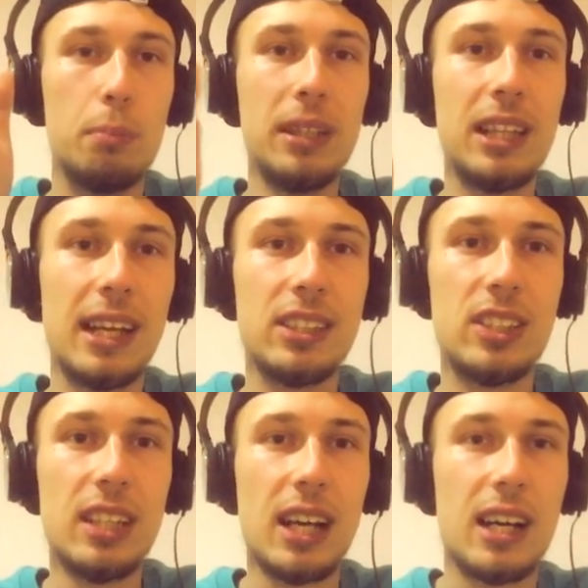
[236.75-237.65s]
beat
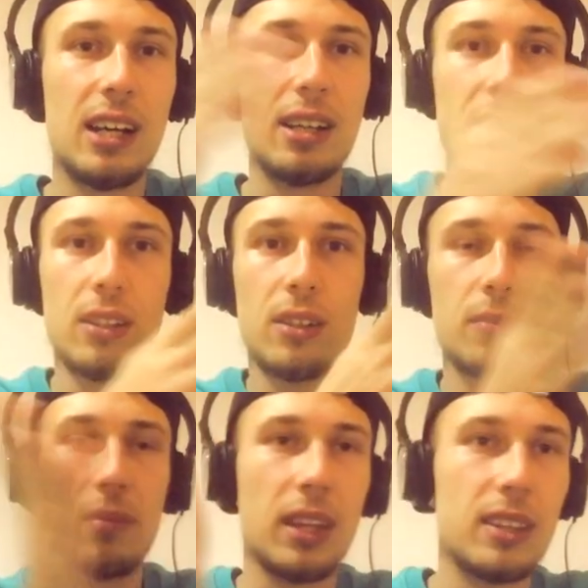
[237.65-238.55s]
leci, a
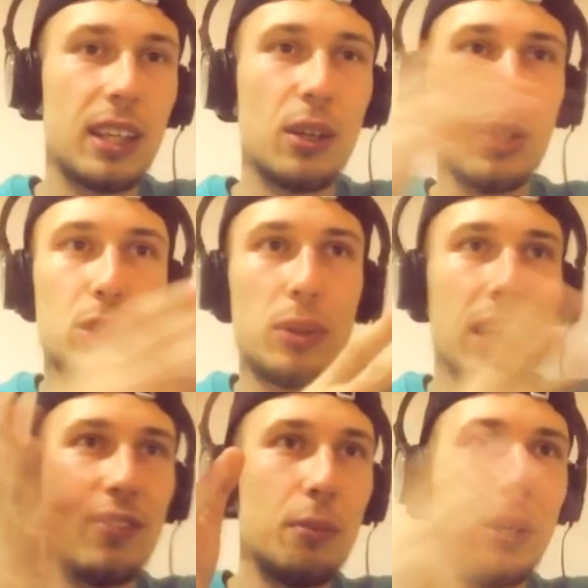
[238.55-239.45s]
ten gościu
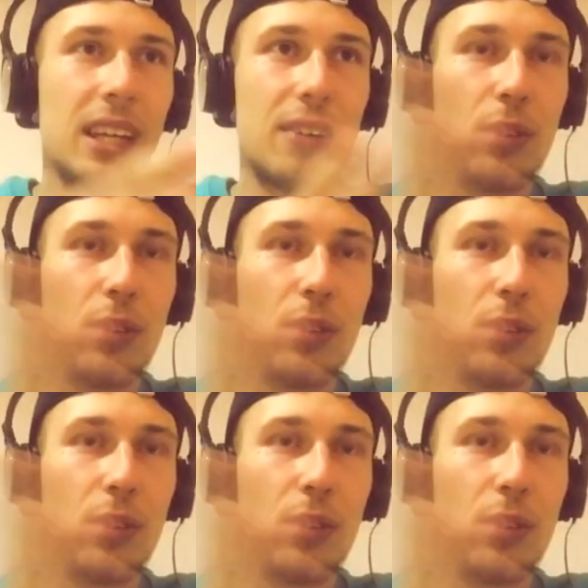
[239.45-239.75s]
tak wymija